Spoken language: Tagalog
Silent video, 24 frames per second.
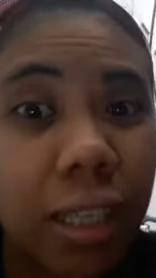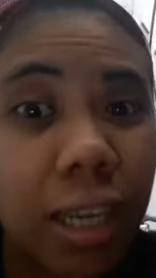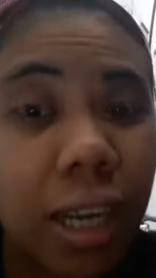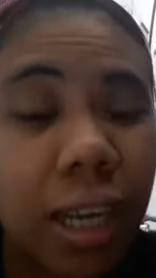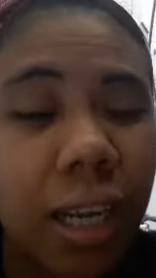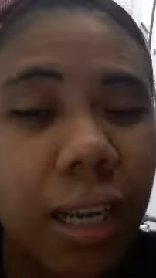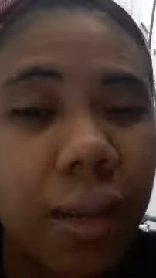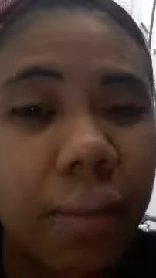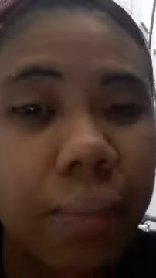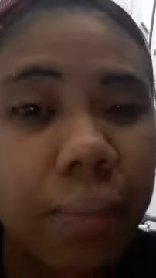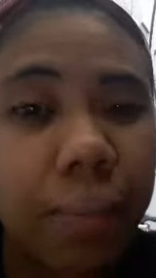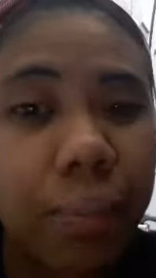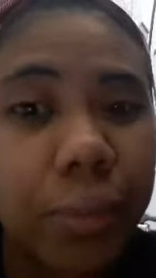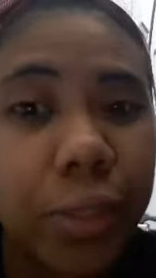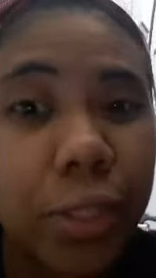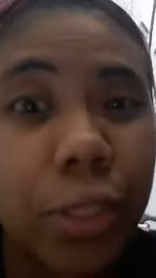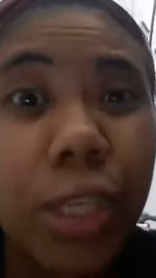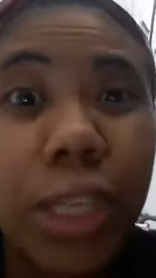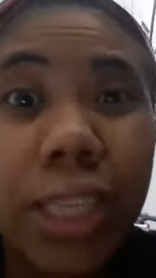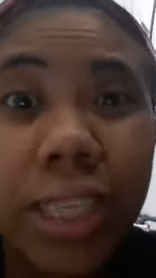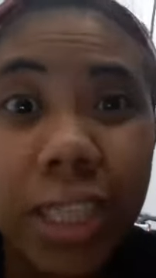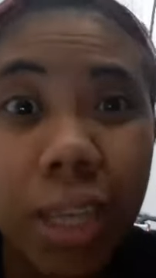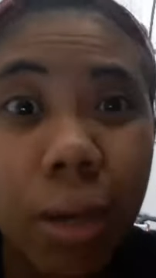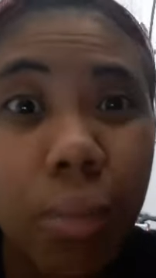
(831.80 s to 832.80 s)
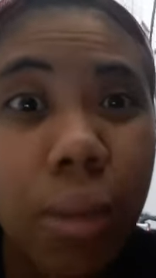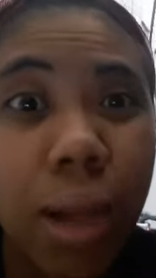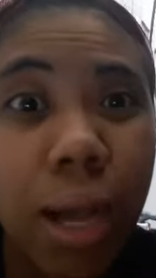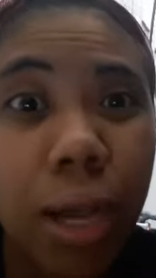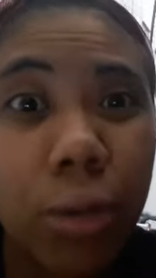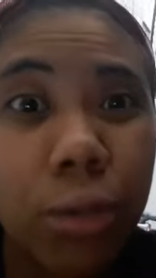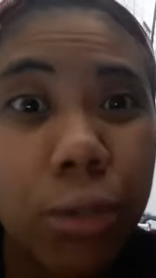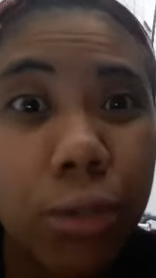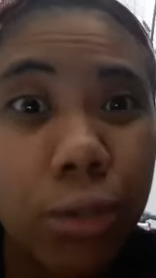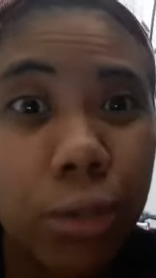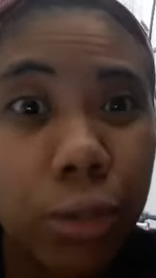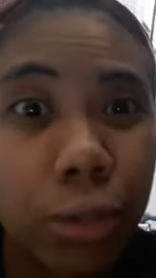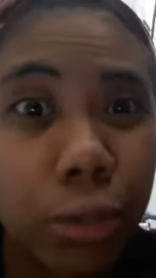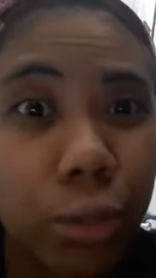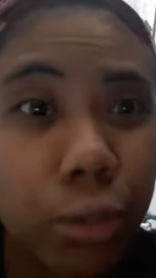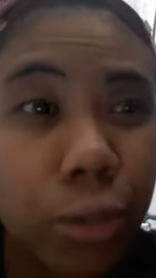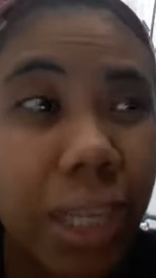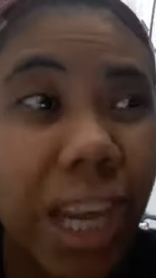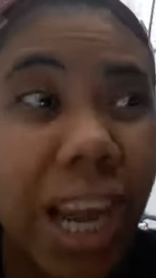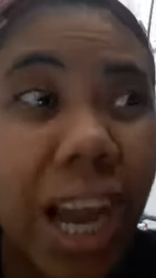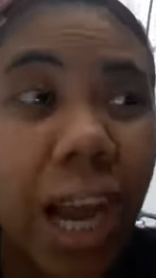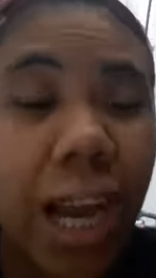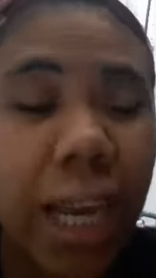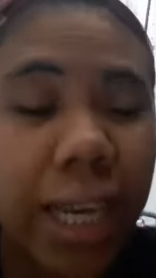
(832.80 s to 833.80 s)
um, yun ang trabaho nyo. So,
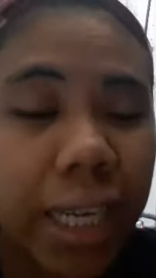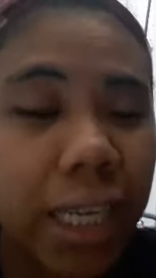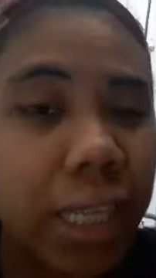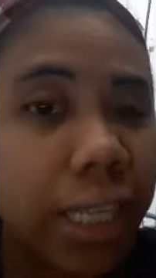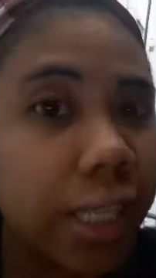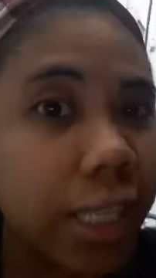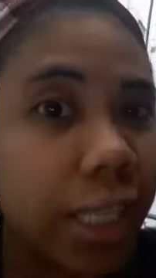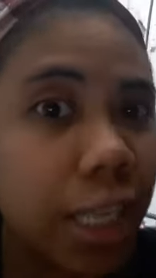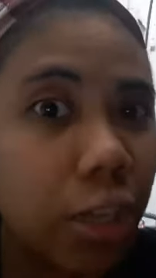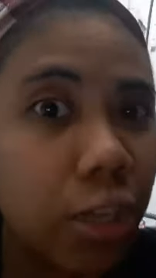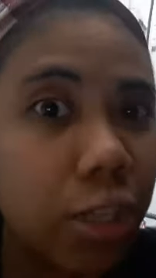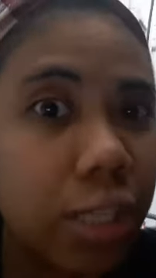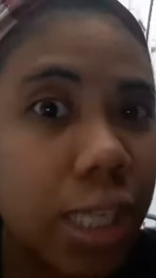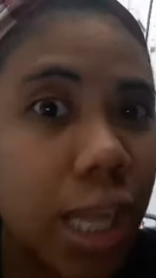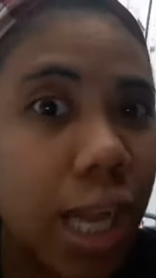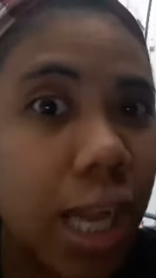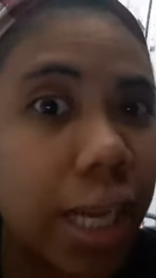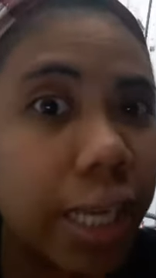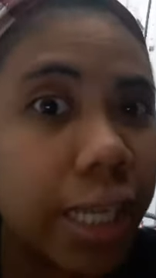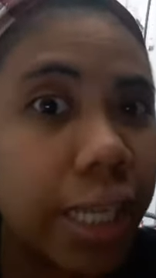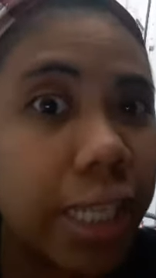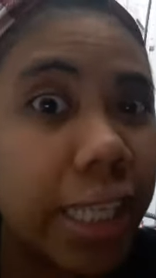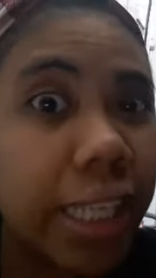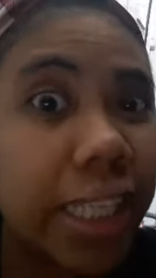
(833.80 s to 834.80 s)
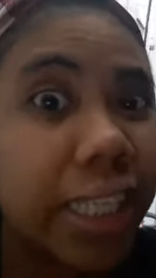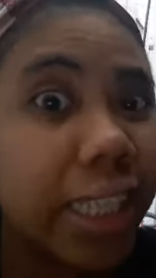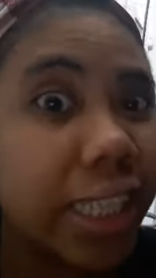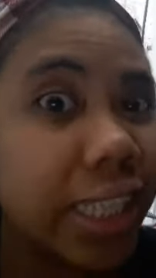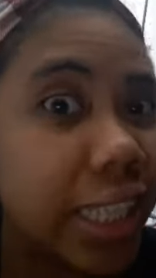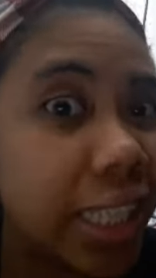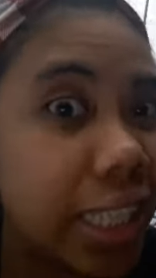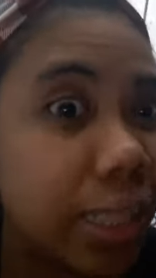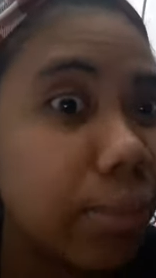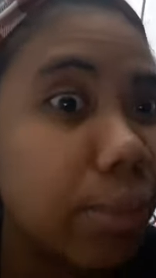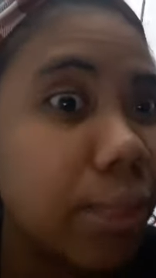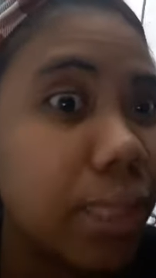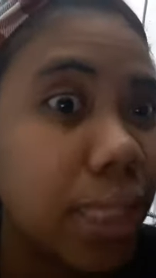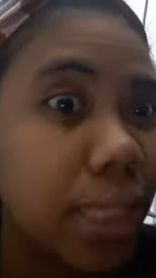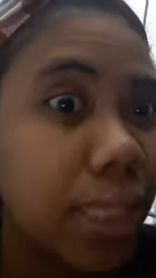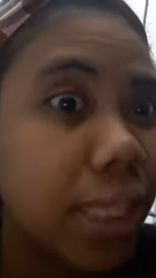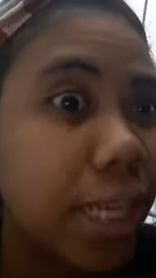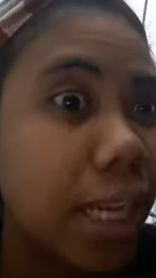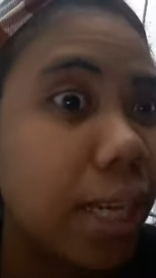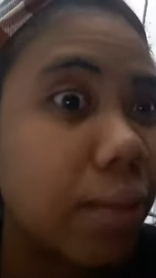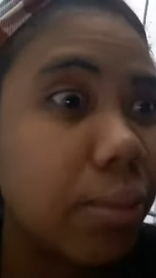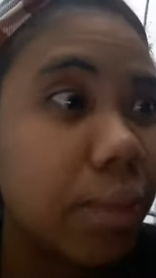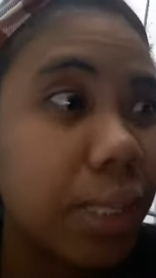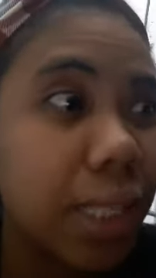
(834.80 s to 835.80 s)
nakaka-relate kayo sa akin na hindi
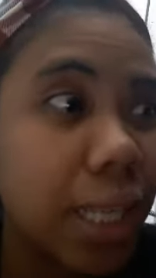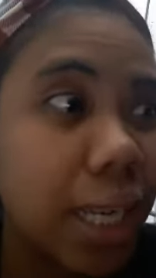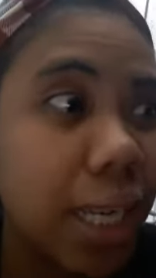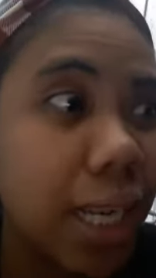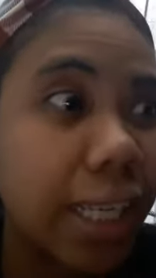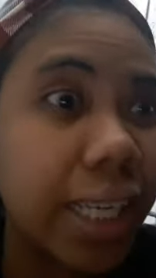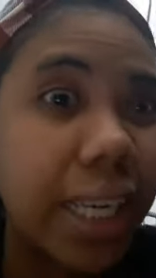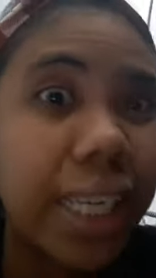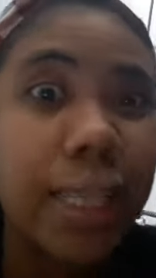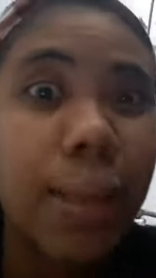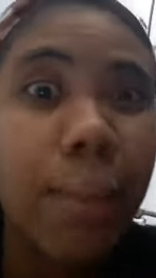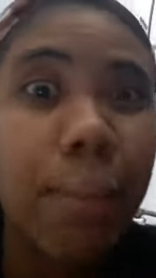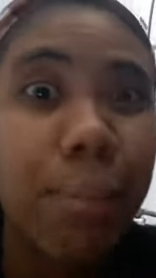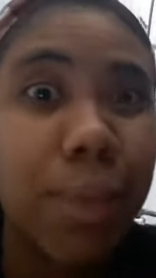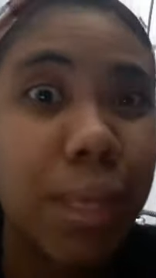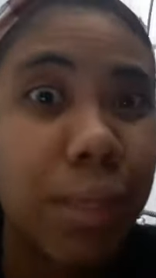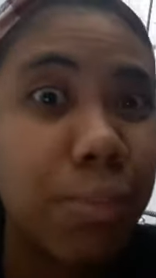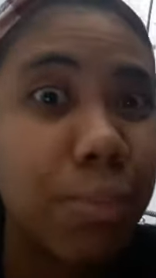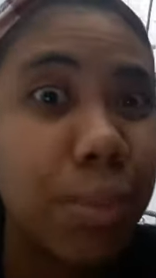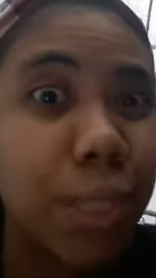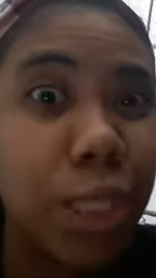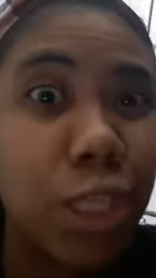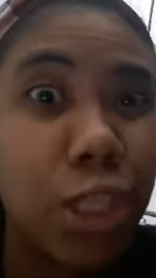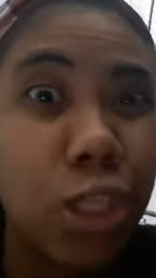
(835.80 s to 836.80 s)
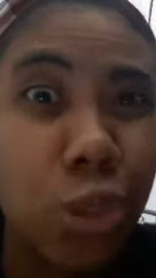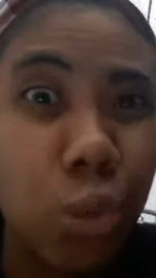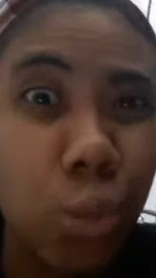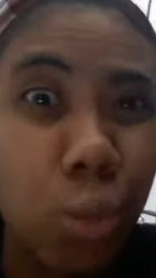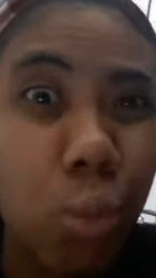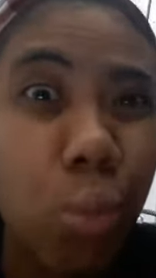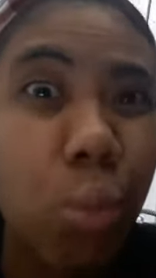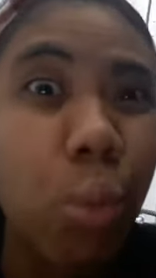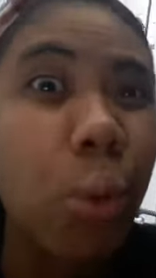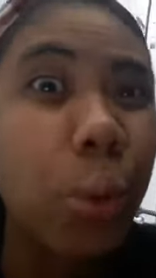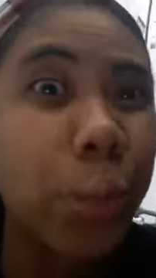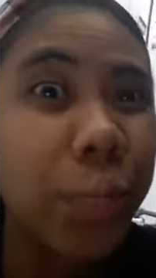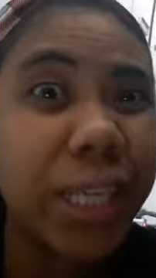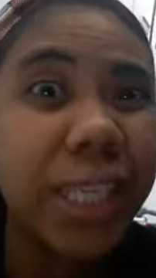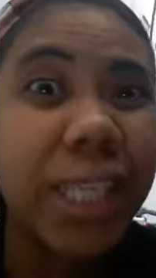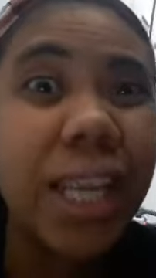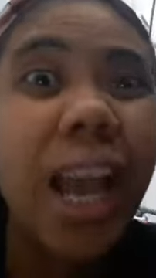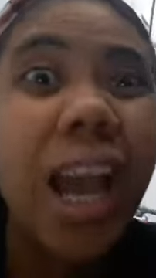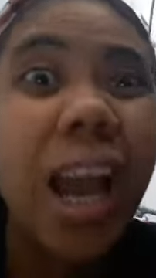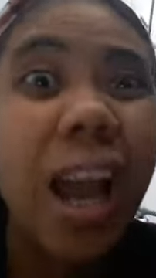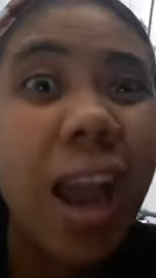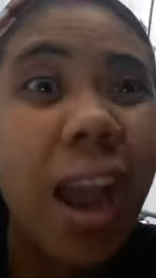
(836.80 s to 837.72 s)
madali ang mag-alaga ng baby, newborn.